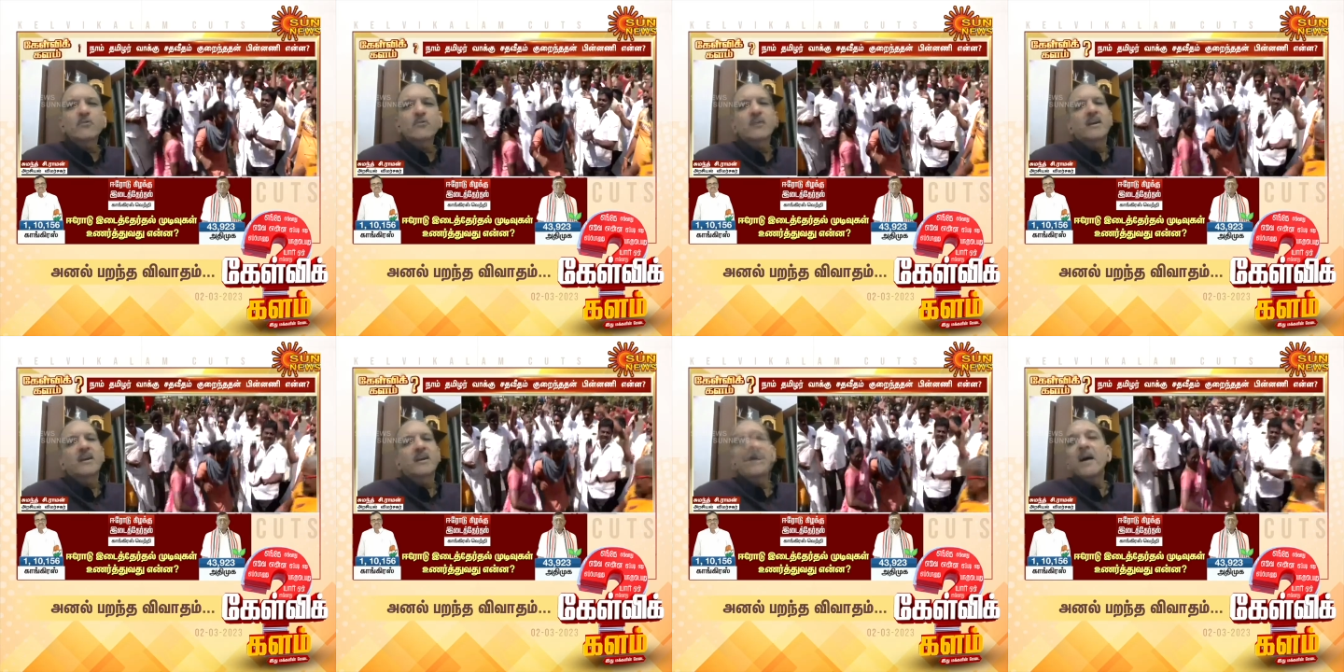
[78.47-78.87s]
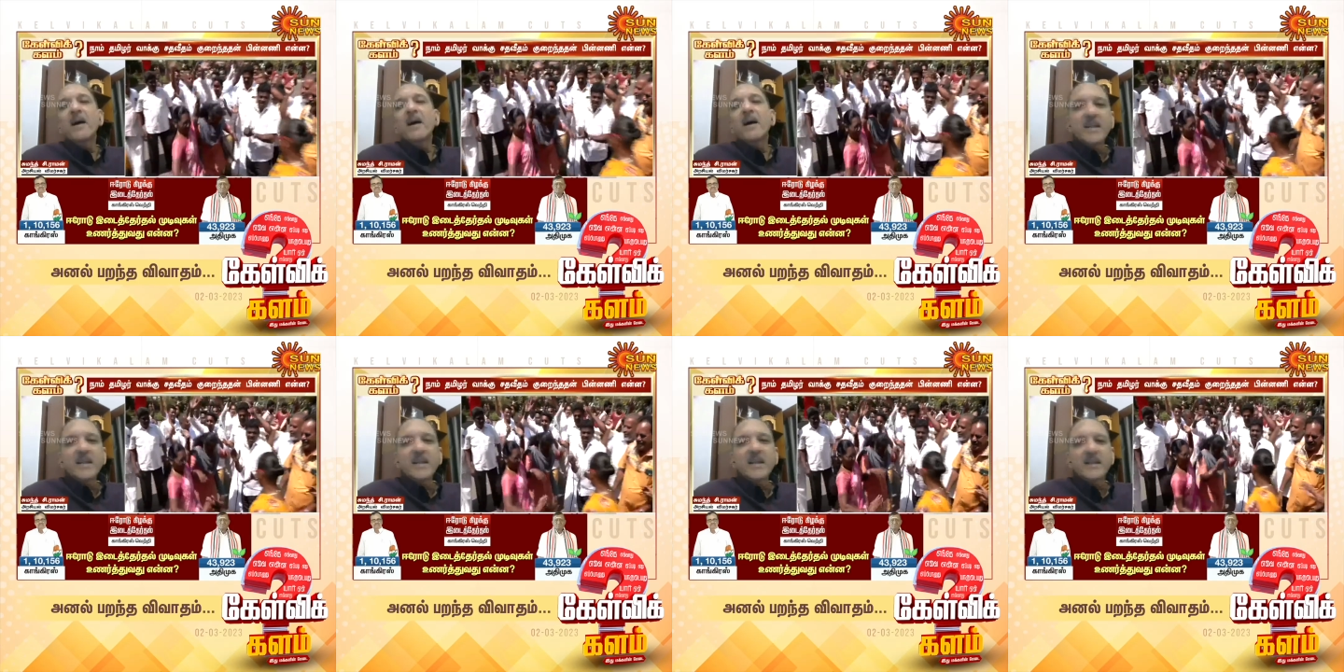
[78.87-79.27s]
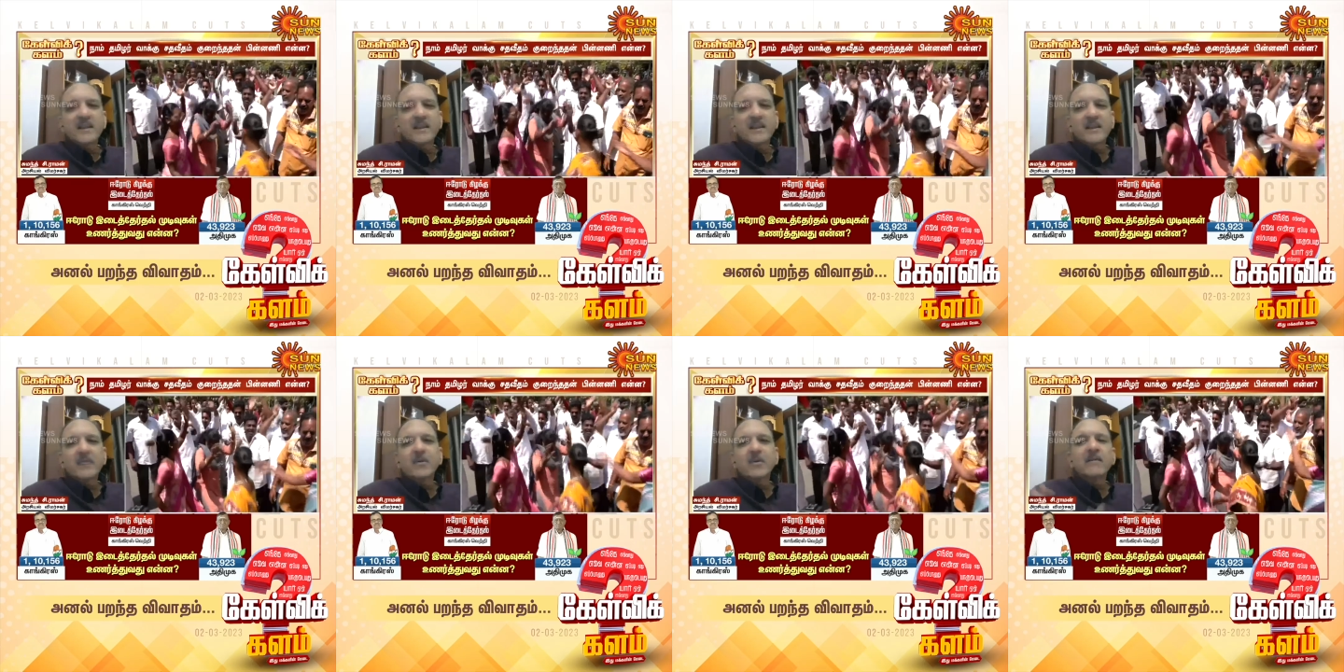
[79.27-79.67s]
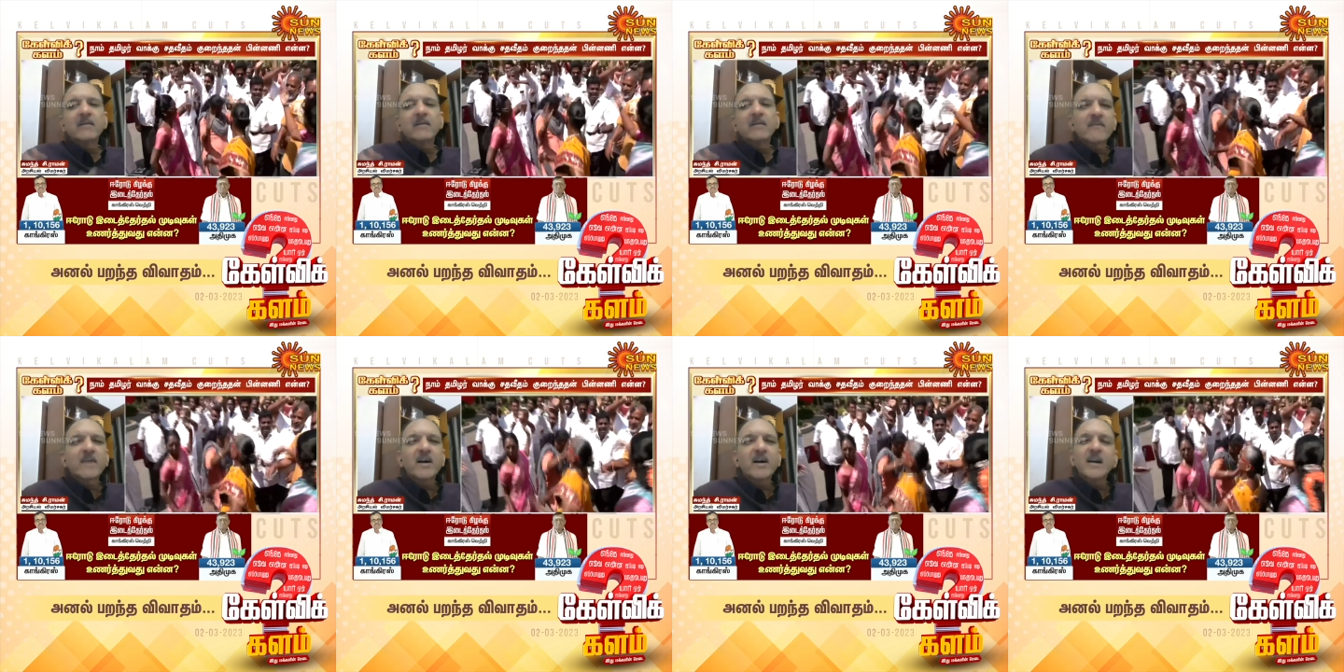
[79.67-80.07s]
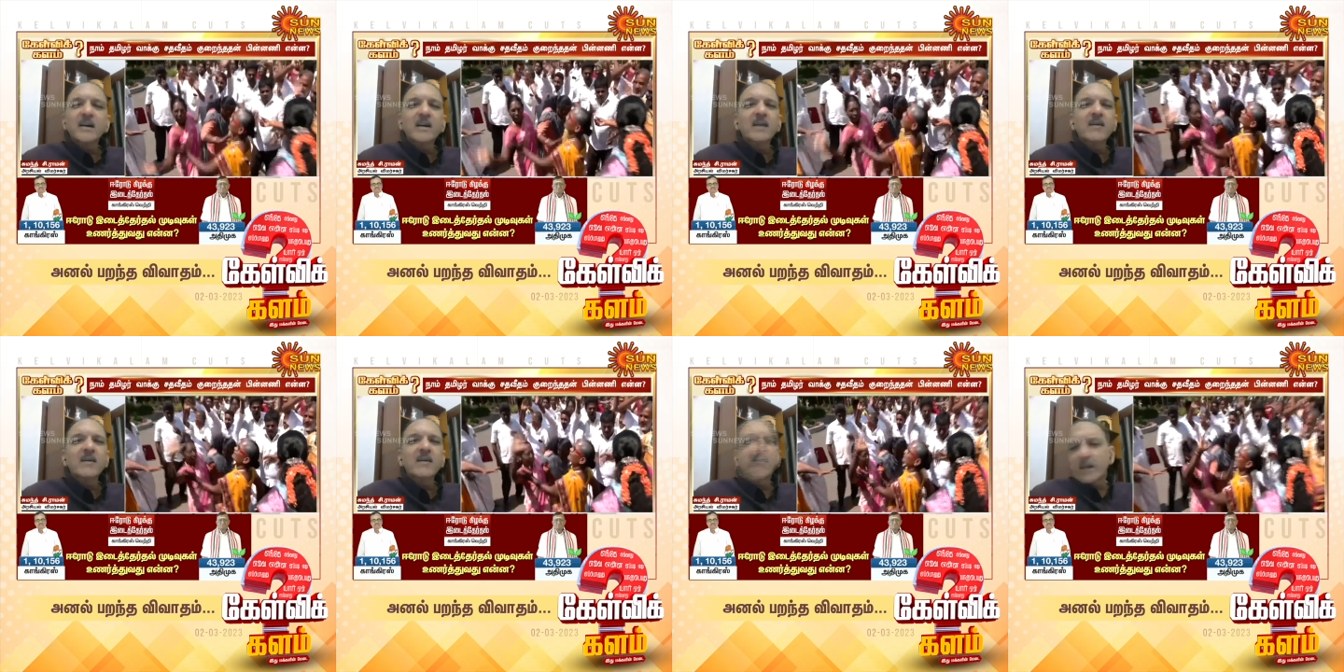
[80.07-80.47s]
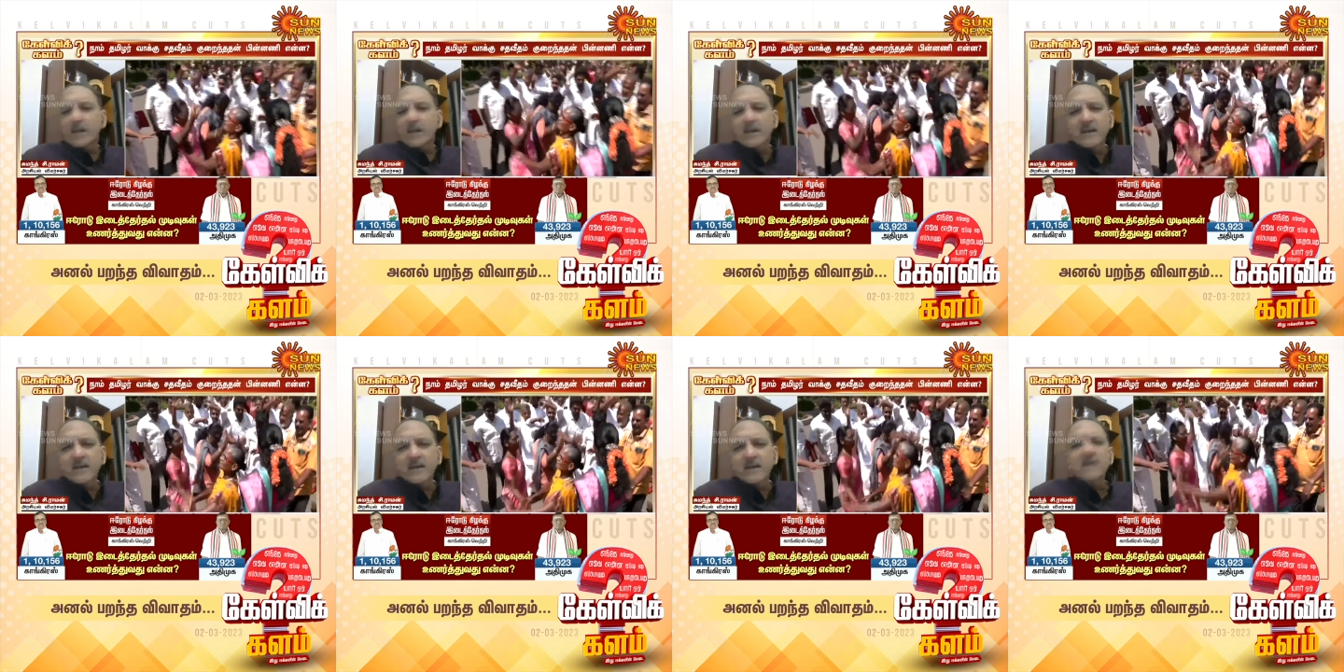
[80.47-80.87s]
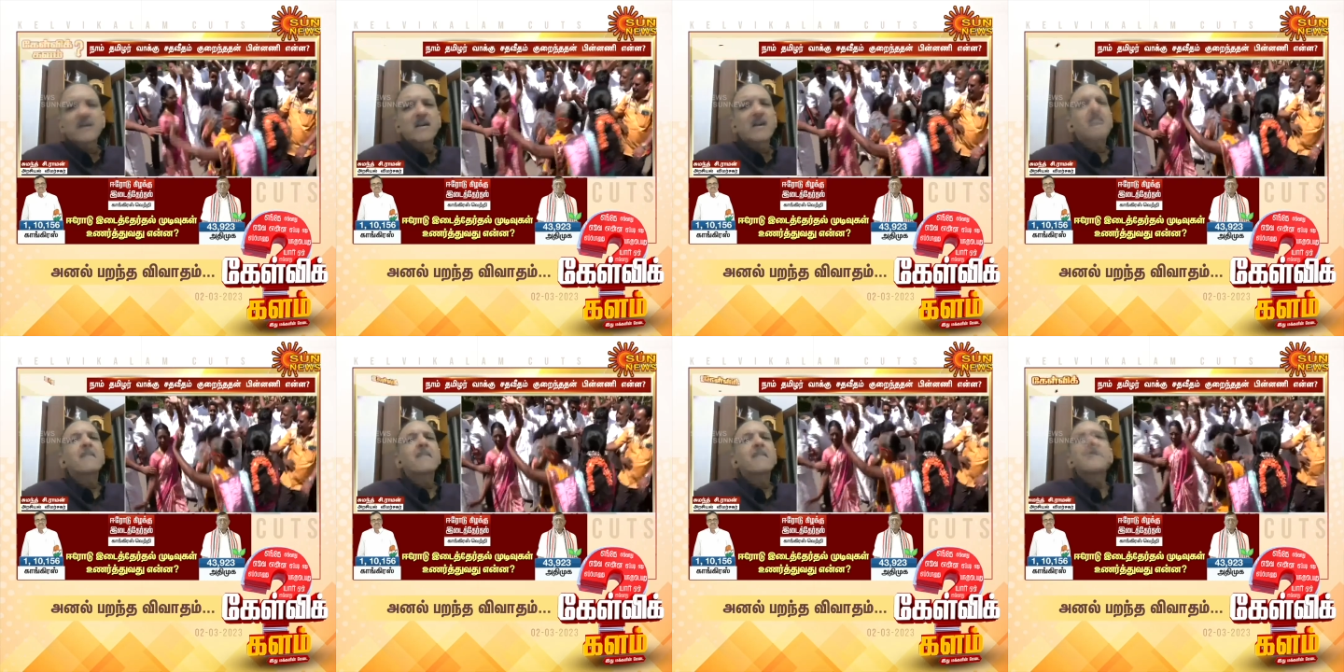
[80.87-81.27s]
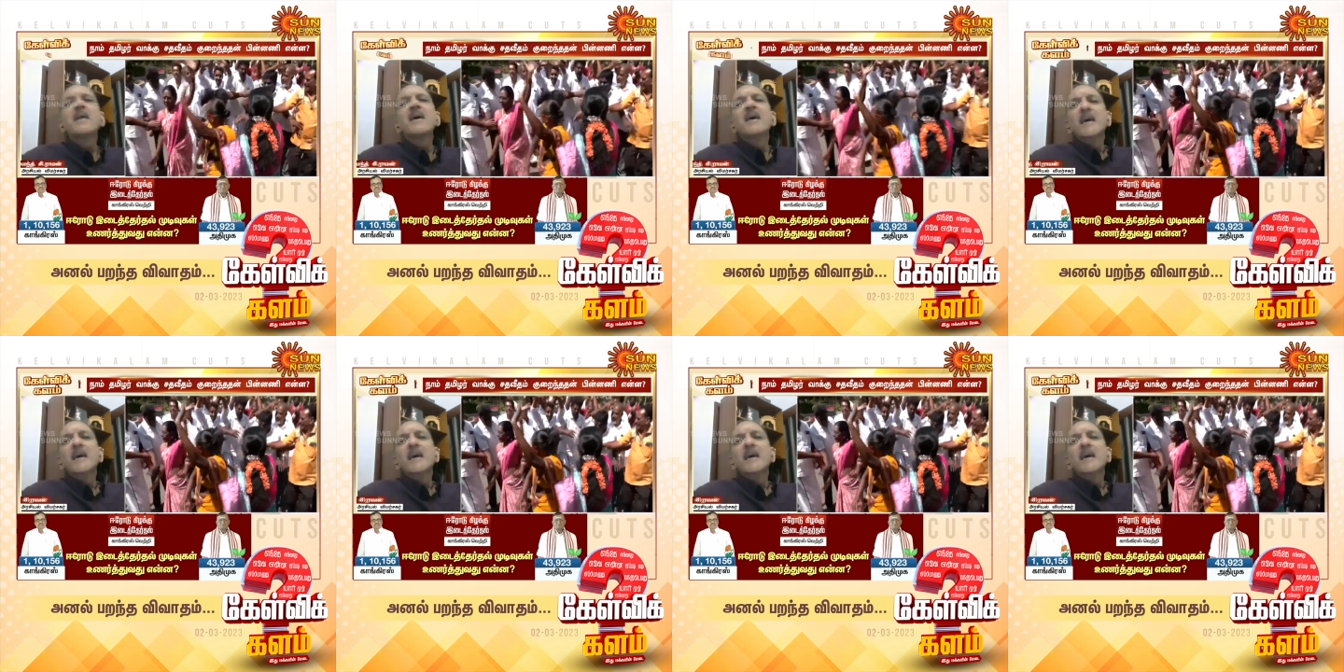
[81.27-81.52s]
அப்படிங்கிறது ஒரு இருபதாயிரம் வாக்குகள் குறைந்திருக்கின்றது